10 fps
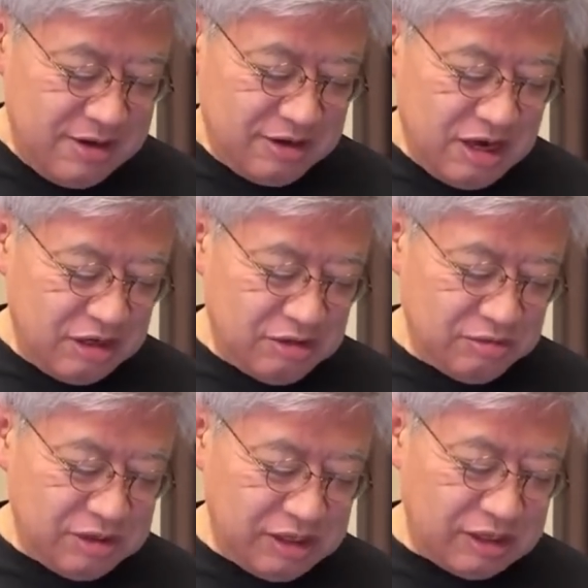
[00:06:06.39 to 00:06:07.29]
研究っ
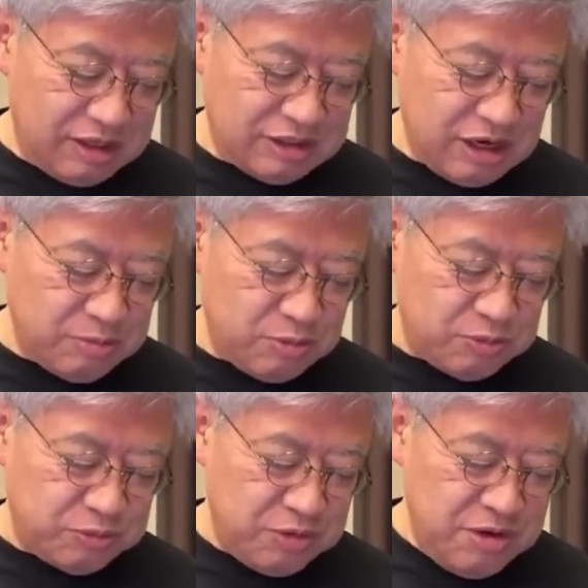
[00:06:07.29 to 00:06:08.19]
てしか
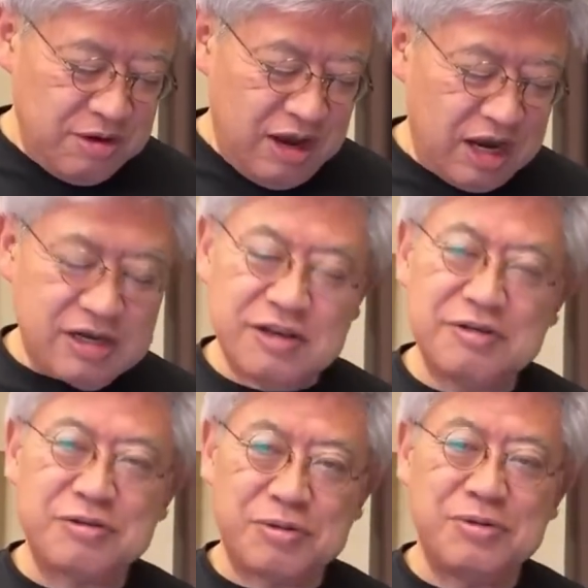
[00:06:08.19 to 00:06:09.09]
も、はっきり
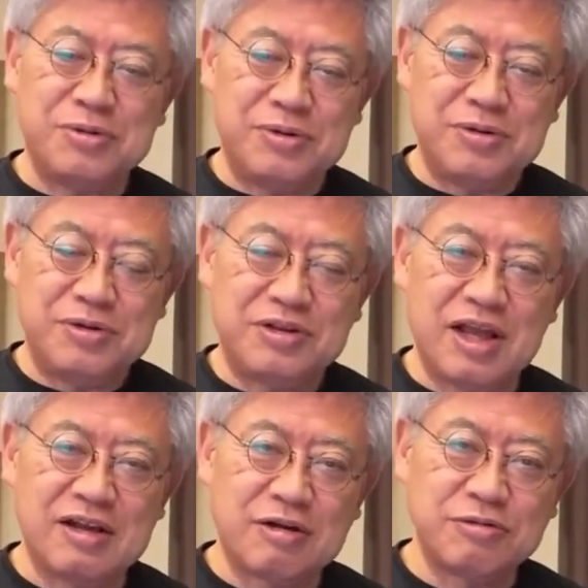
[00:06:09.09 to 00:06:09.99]
言うと、
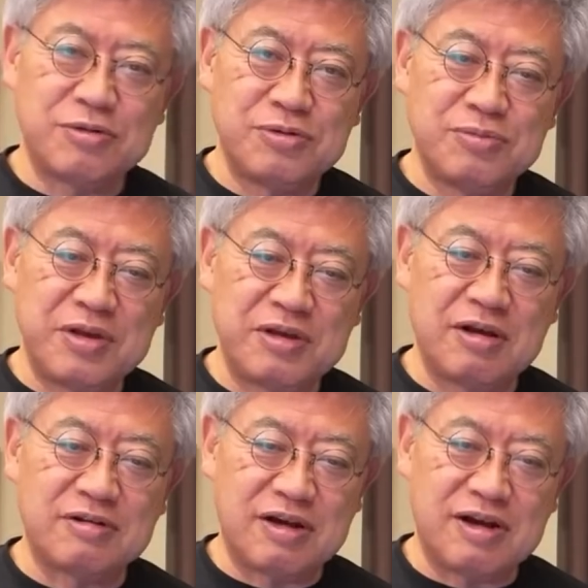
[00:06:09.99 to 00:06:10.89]
大学の勉
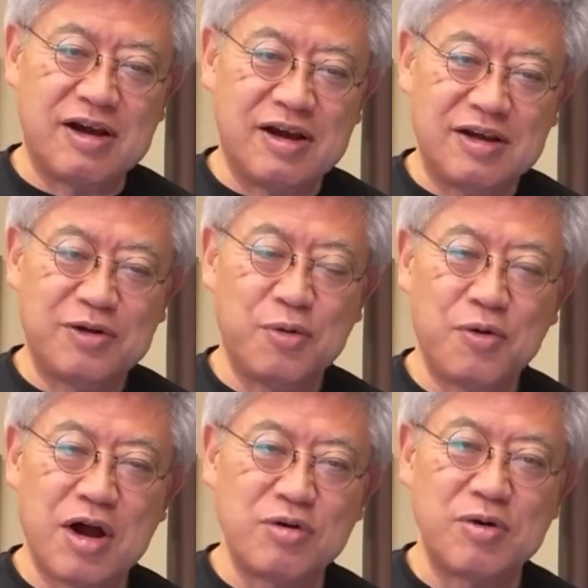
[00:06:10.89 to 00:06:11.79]
学から法
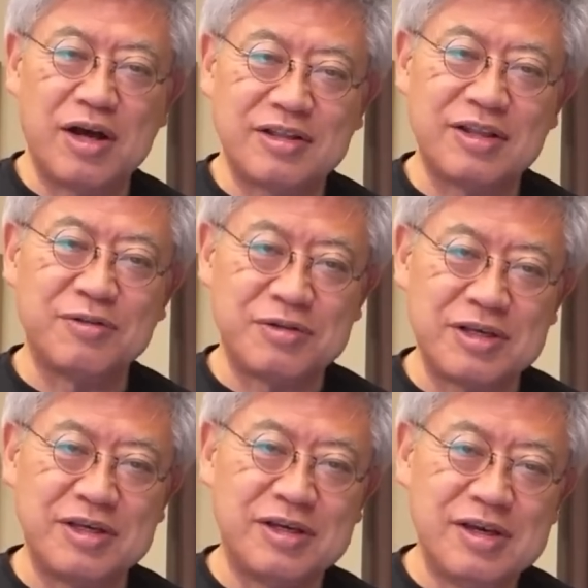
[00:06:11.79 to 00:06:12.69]
学部入ってるの
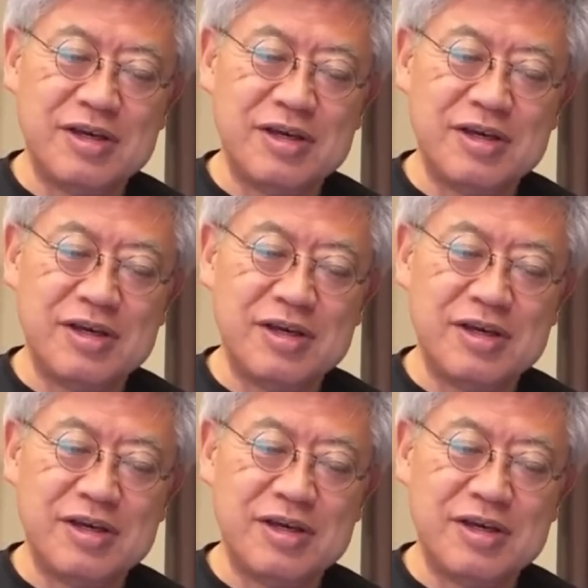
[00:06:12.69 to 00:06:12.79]
に、